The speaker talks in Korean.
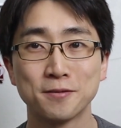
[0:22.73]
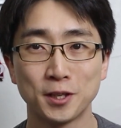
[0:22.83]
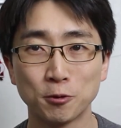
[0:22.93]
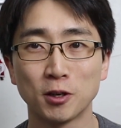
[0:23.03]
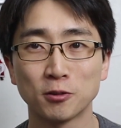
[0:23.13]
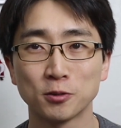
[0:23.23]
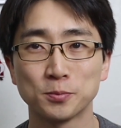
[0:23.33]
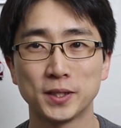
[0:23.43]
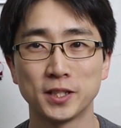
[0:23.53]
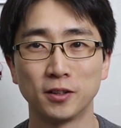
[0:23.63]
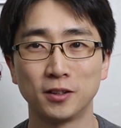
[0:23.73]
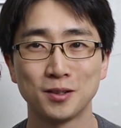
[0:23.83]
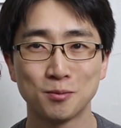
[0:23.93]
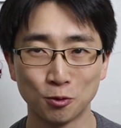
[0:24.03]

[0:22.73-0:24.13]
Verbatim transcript: 체육과 크로스핏 채널